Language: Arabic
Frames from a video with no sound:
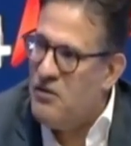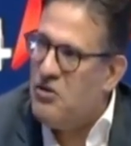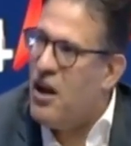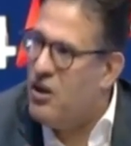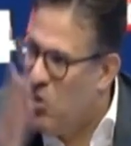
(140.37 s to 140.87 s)

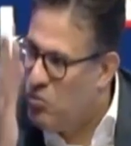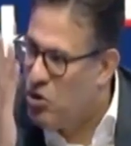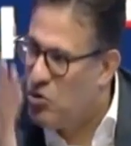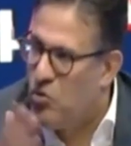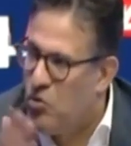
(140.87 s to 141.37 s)
يعني ممكن
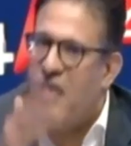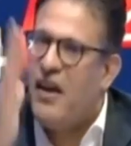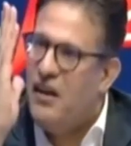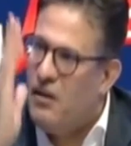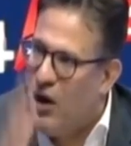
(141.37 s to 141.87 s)
يكون
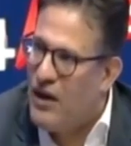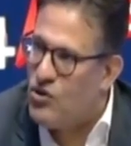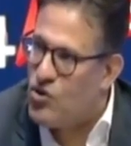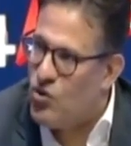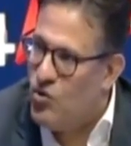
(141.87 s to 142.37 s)
نظريا معادل
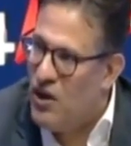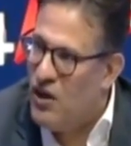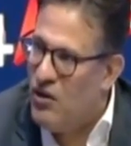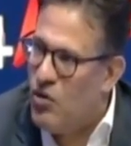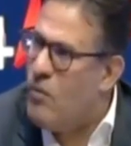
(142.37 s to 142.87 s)
الصهيوني
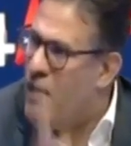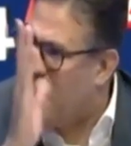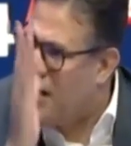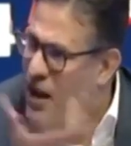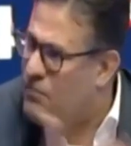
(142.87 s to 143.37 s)
وبيع
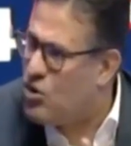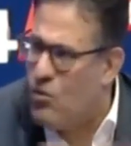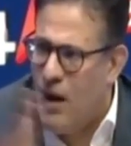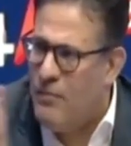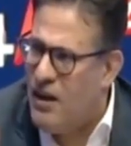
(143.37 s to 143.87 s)
كلام شنو هو
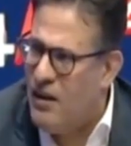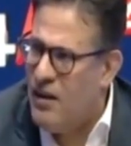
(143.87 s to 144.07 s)
العمل طيب،